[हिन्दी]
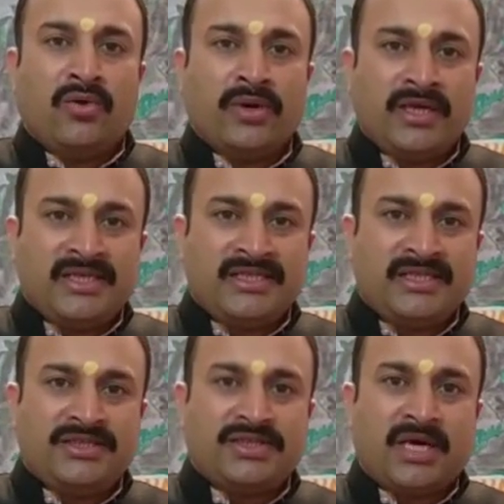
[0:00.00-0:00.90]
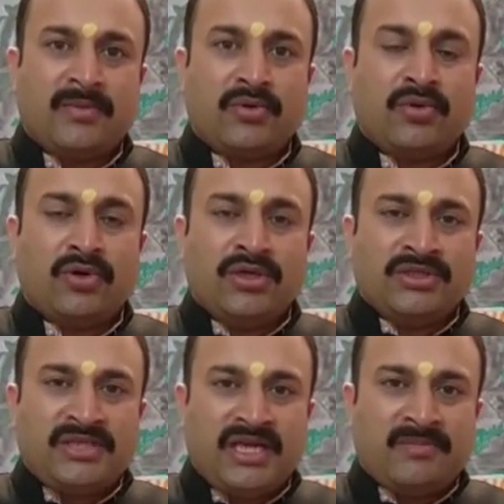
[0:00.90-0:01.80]
और इसी दिन शाम को
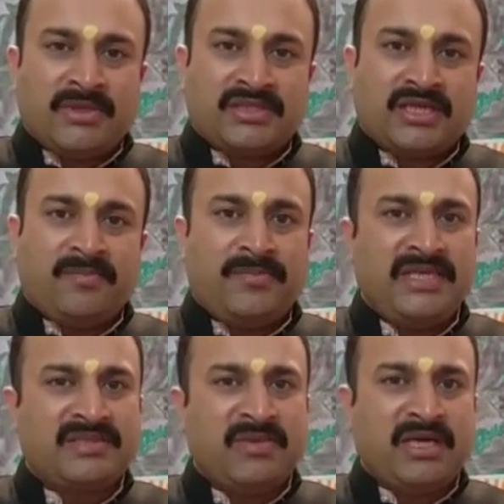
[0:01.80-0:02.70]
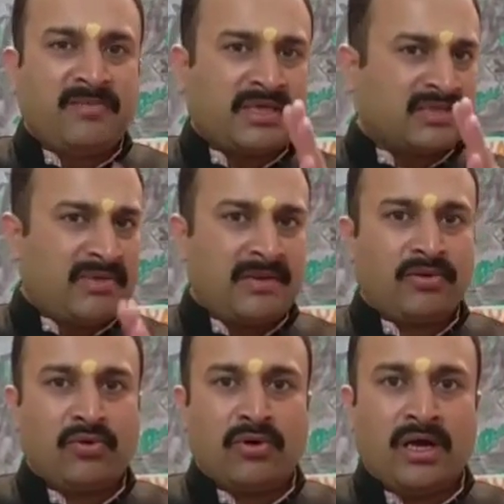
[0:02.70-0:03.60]
छः बजकर बीस मिनट पर
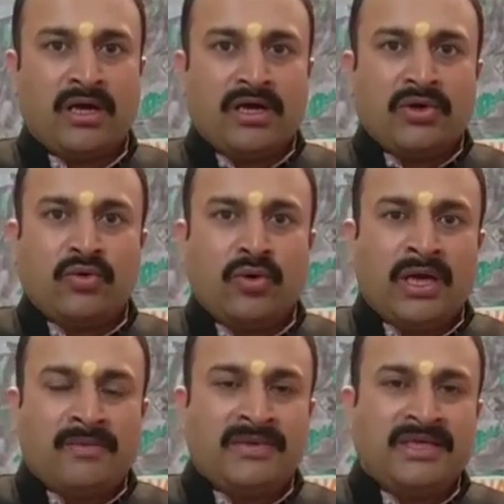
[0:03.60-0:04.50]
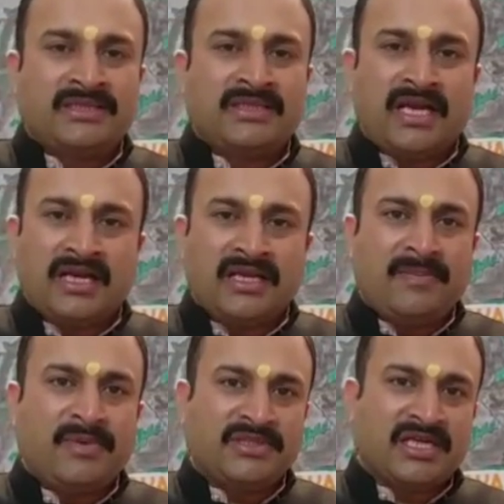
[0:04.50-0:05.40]
समाप्त होगा कुल अवधि इस ग्रहण
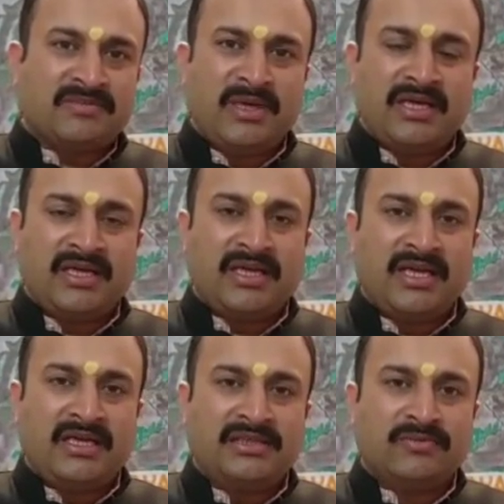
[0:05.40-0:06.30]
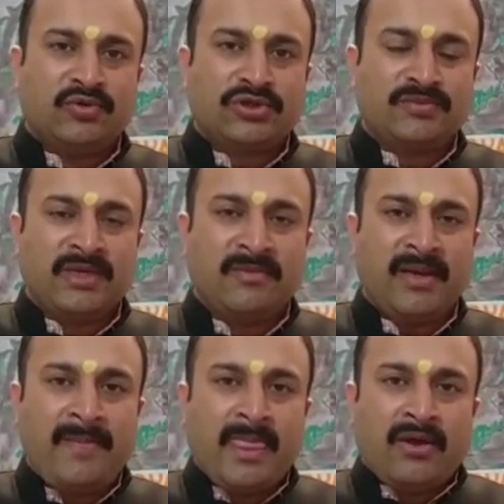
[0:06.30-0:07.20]
की 50 मिनट की रहेगी जम्मू कश्मीर
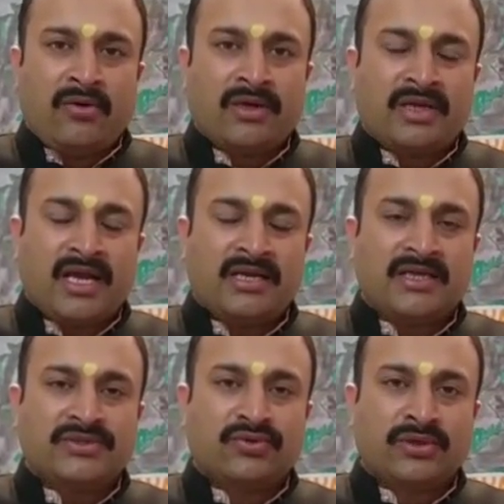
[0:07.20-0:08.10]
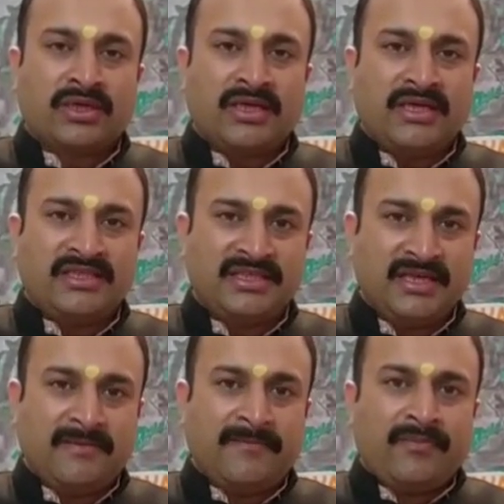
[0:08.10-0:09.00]
में और ग्रहण का सूतक इसी दिन